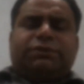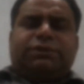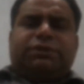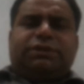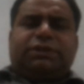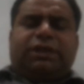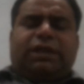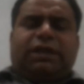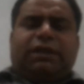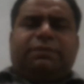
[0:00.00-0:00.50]

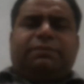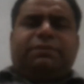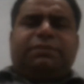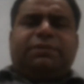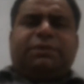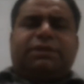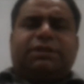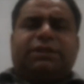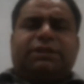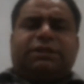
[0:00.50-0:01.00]

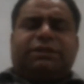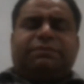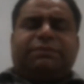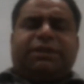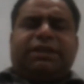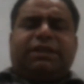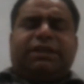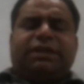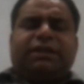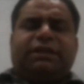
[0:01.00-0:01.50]
जनाब
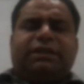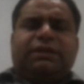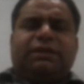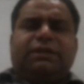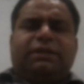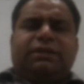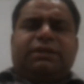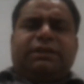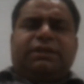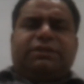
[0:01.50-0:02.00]
इसमें
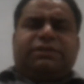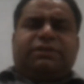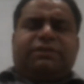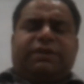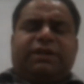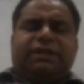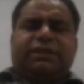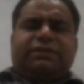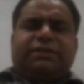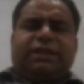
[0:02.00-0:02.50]
इस
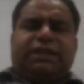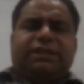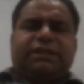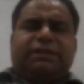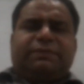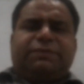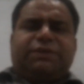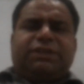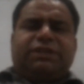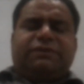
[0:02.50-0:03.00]
हवाले से आज हमने